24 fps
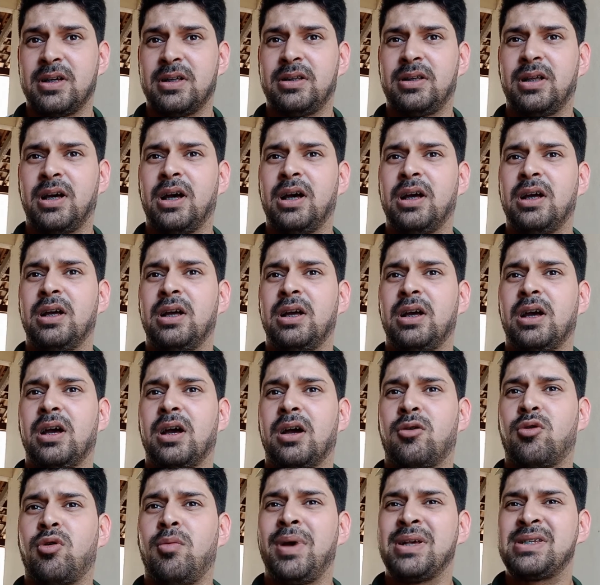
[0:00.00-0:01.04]
tá?
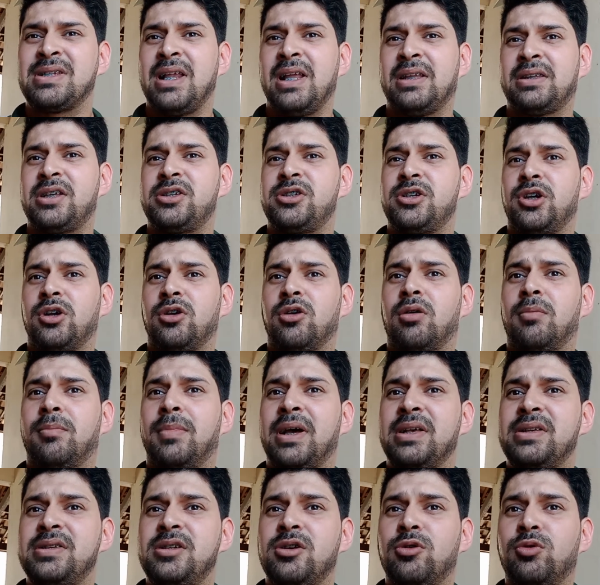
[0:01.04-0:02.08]
Começa a letra assim, ó,
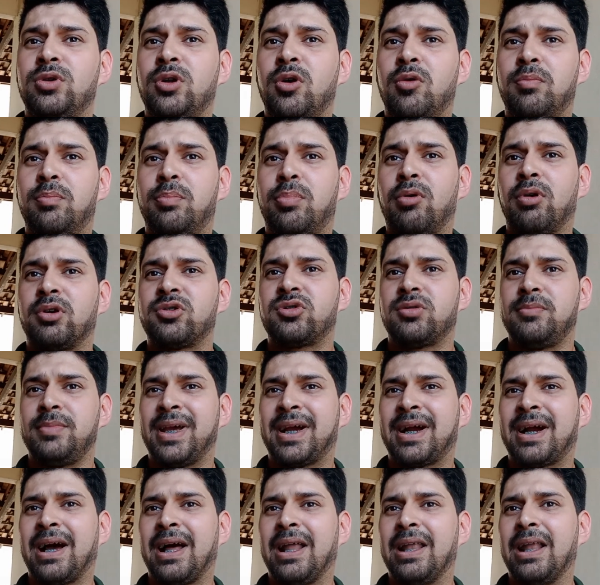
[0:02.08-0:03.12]
mas eu não posso me
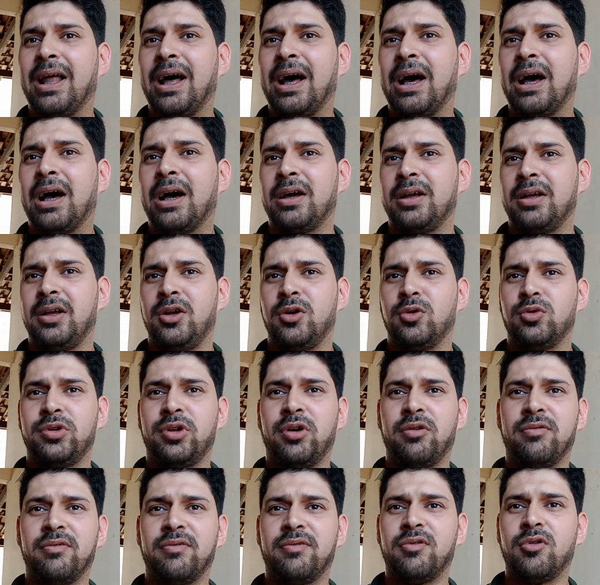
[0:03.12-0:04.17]
calar, eu
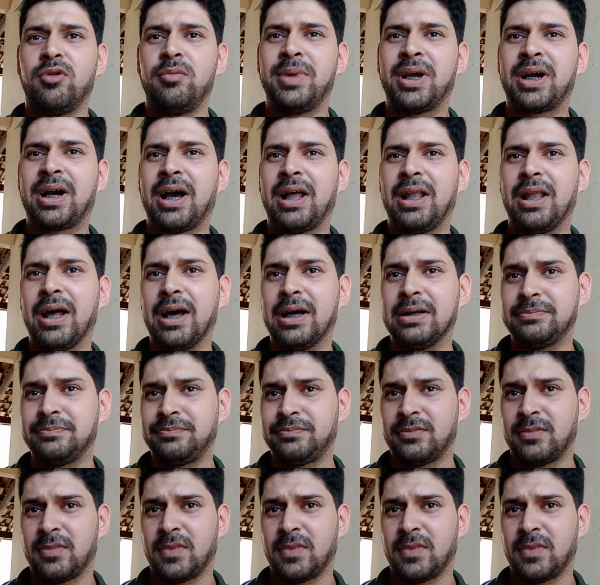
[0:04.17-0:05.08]
não vou me calar.